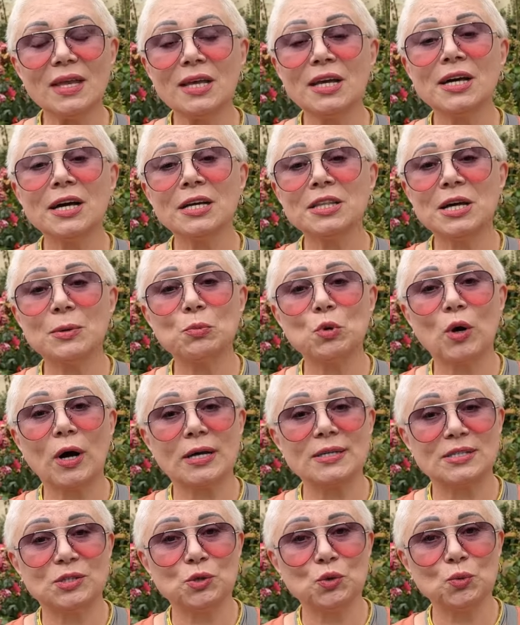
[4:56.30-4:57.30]
И к этому
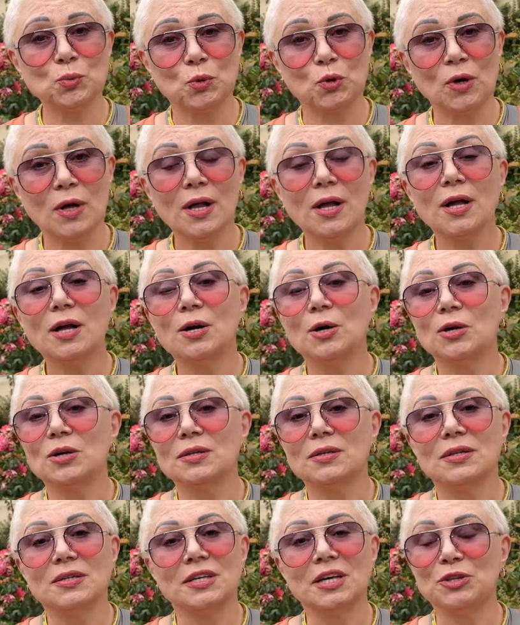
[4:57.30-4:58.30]
костюму
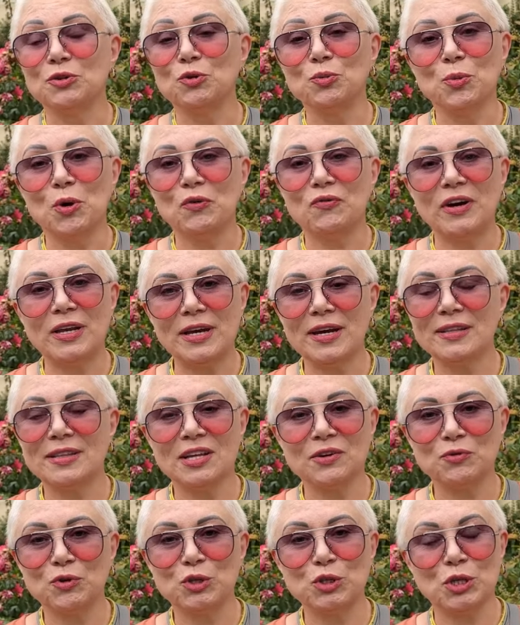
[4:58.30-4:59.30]
я думаю,
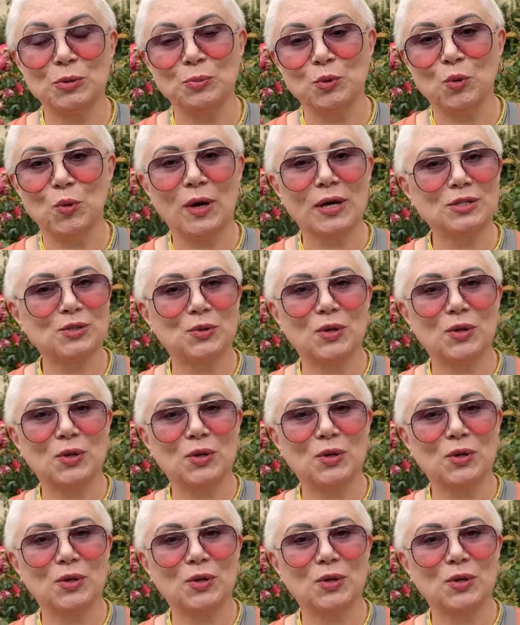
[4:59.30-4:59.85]
вариантов очень много.